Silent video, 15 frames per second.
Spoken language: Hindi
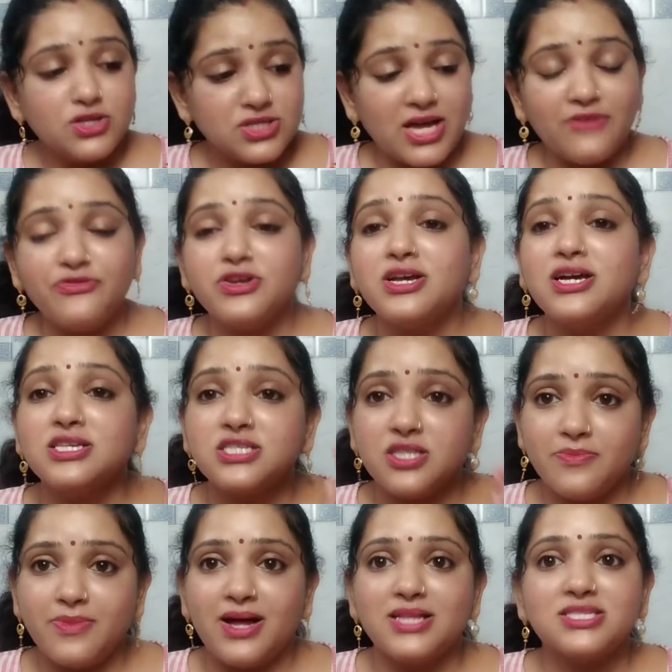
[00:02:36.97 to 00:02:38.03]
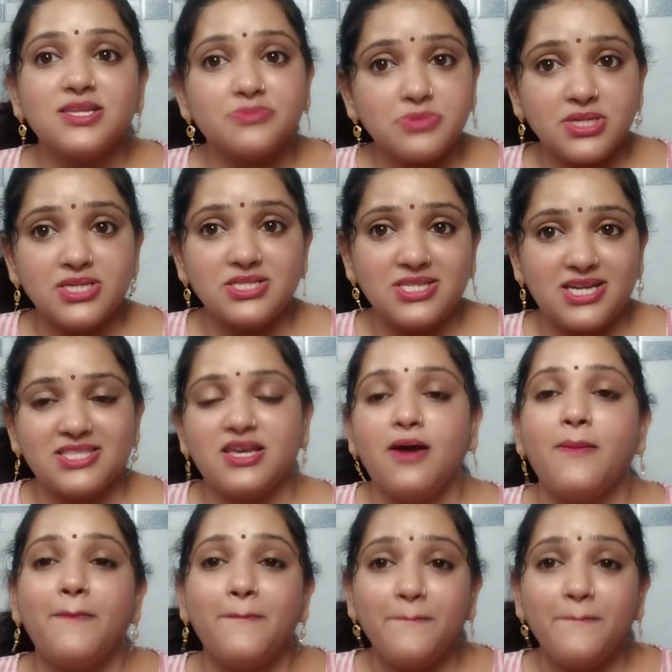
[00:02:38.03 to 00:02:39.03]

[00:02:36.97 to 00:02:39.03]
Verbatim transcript: साफी का इस्तेमाल सबसे ज़्यादा